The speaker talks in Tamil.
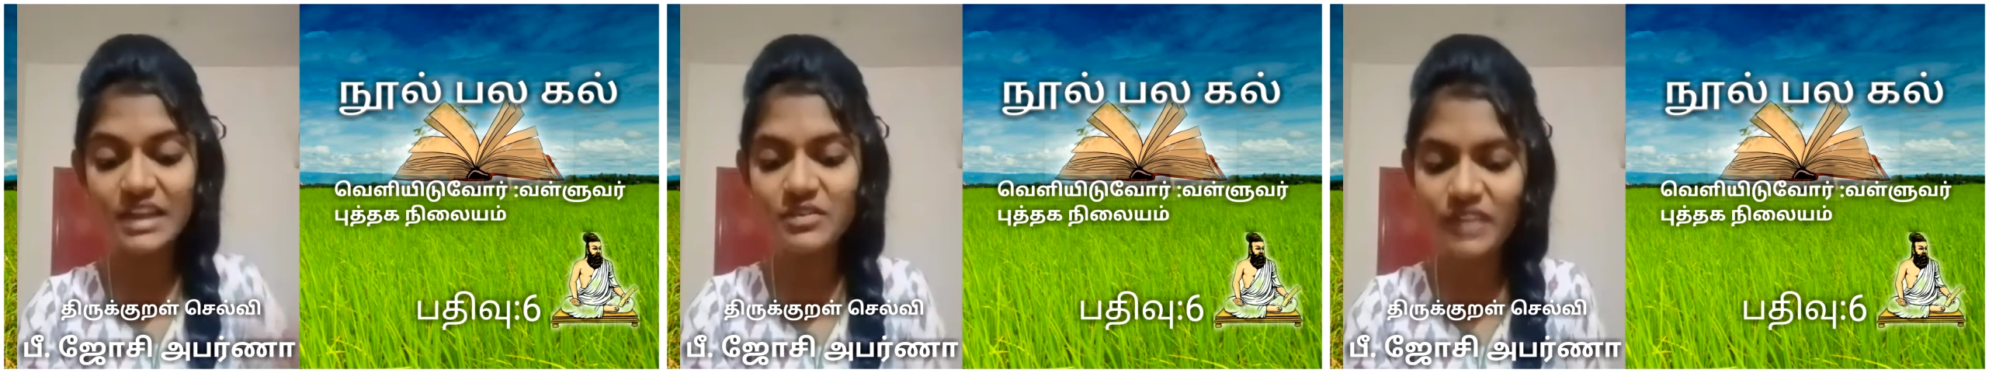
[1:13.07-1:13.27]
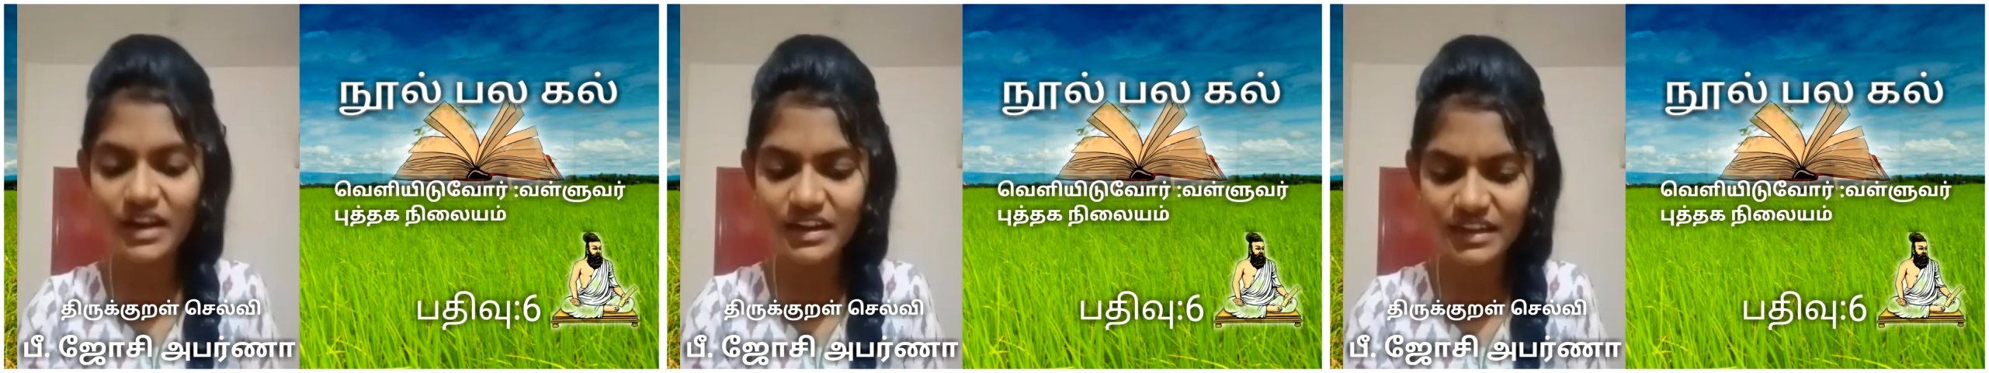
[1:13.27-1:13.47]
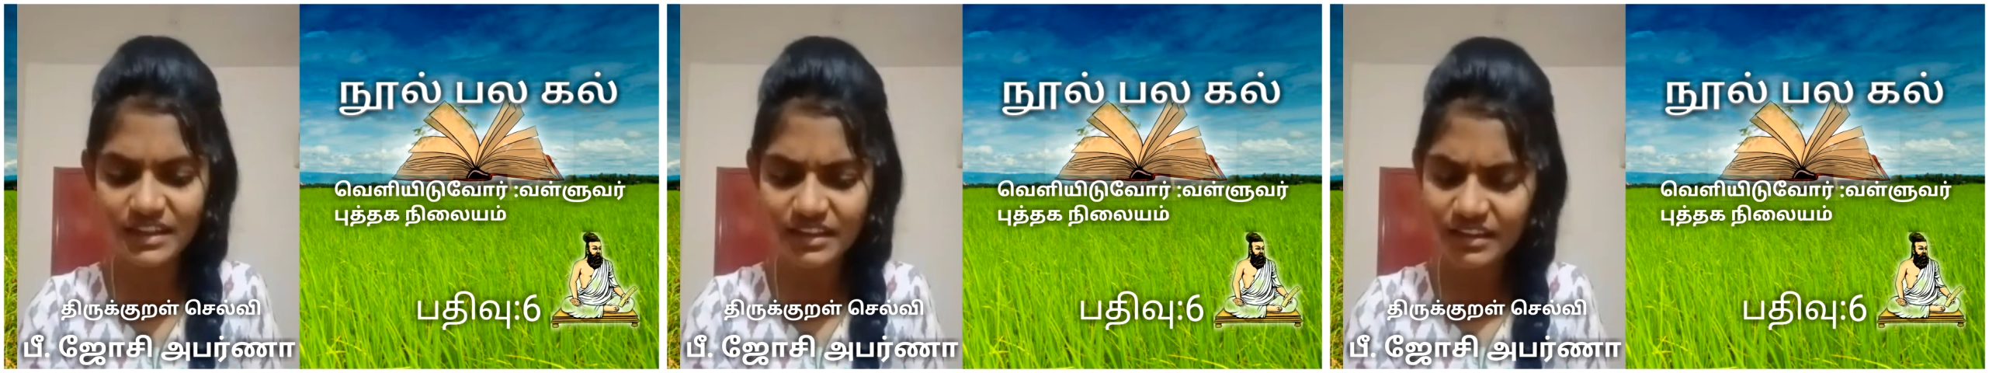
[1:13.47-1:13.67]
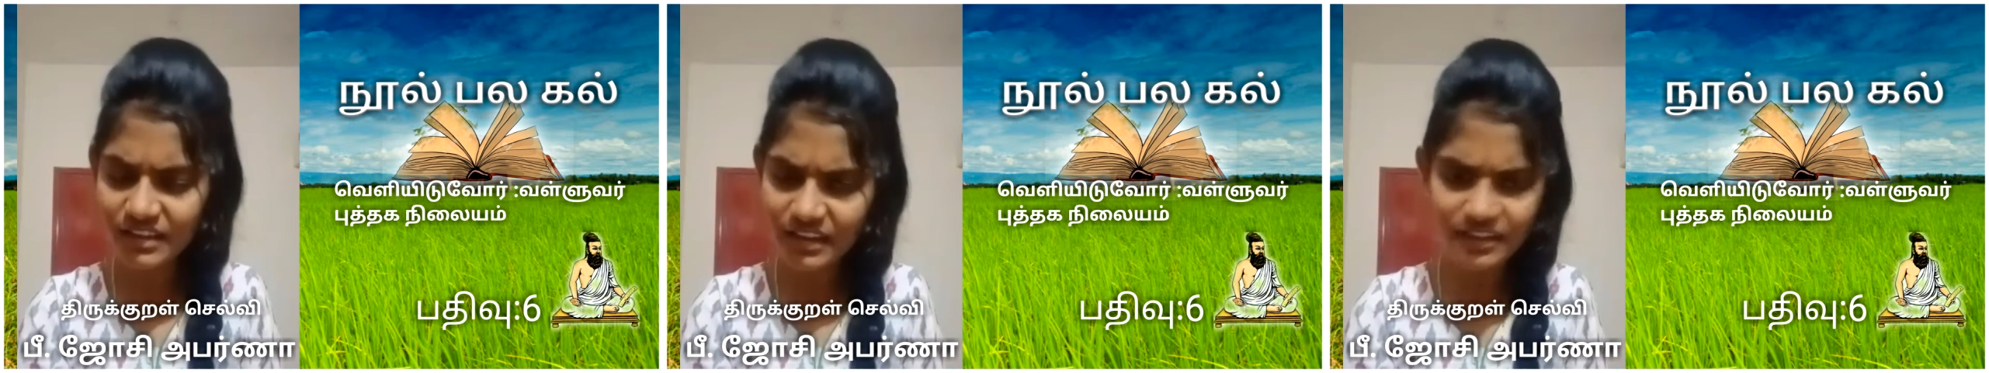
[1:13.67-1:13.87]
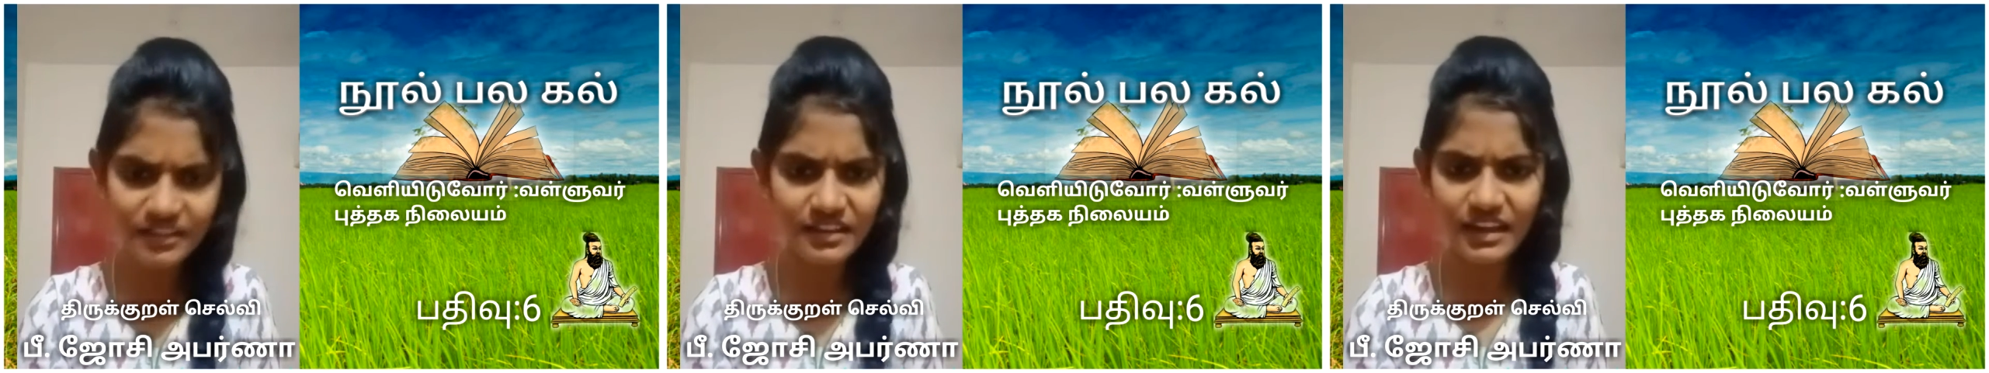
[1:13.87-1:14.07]
அறிவாளி
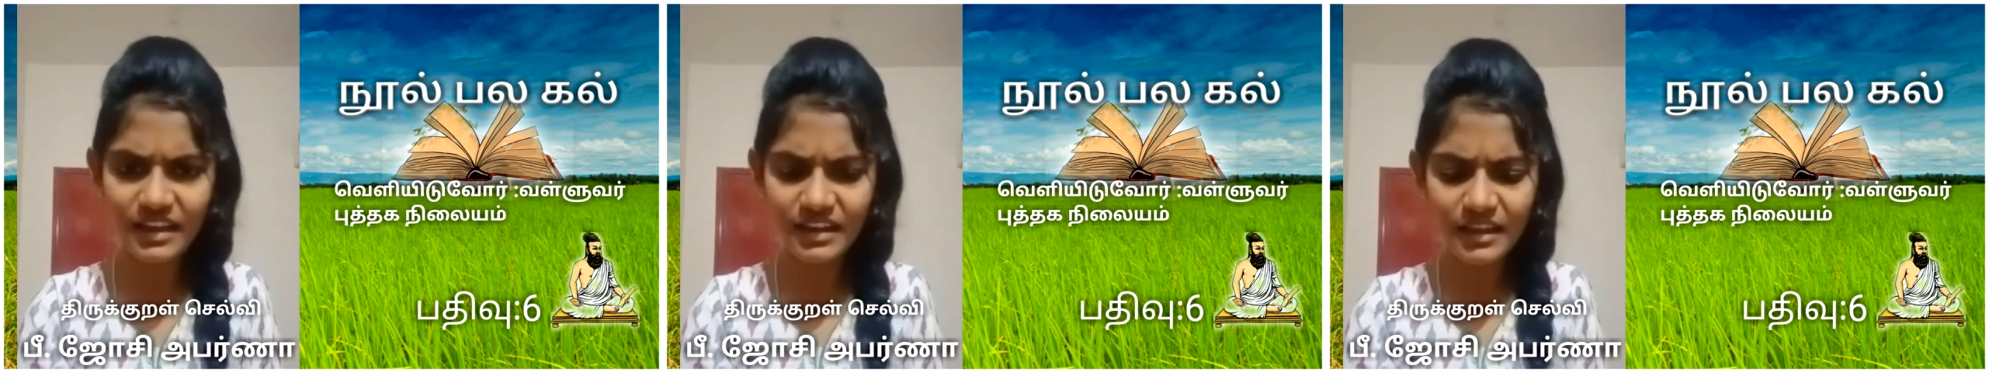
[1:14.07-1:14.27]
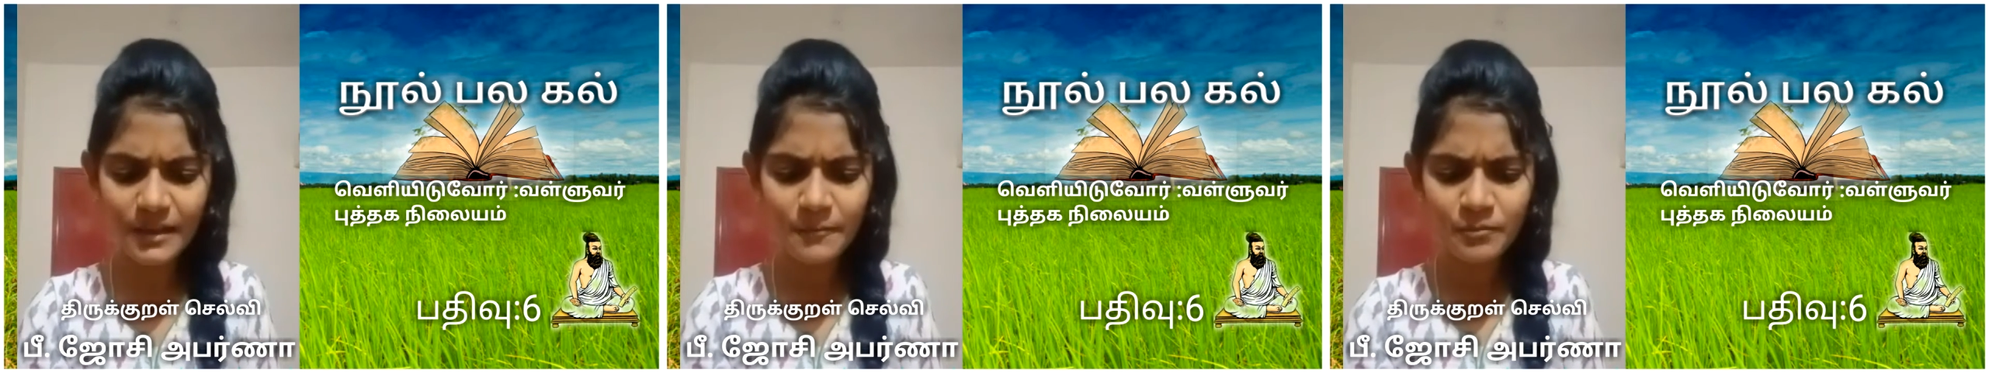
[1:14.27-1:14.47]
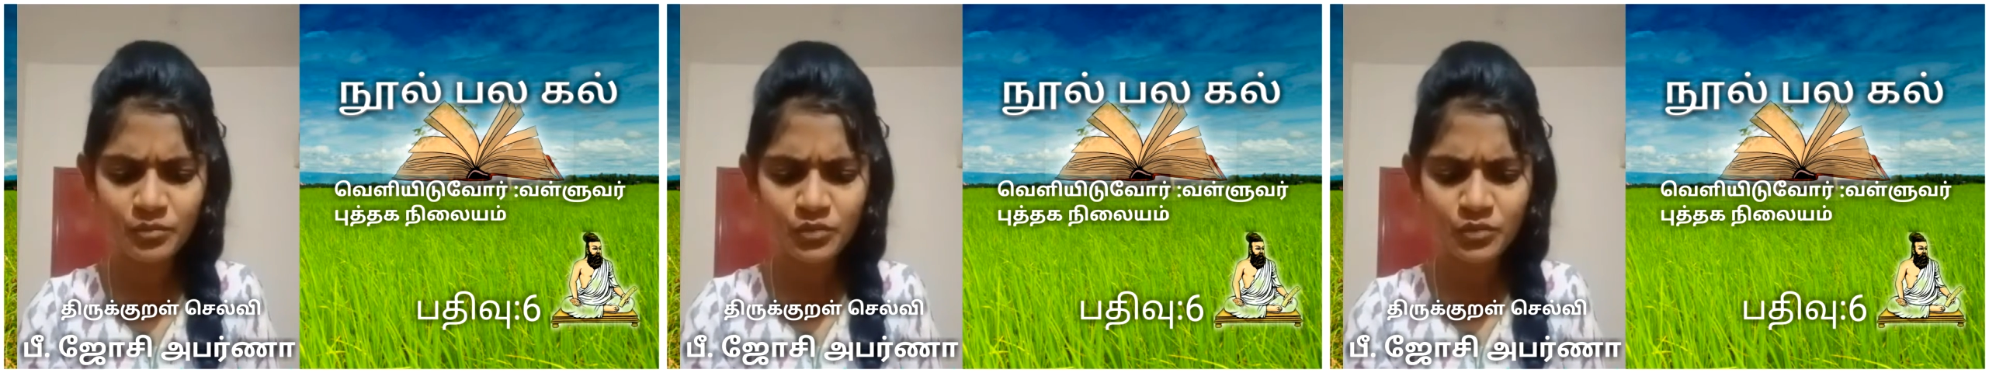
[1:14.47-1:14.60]
என்கிறாரே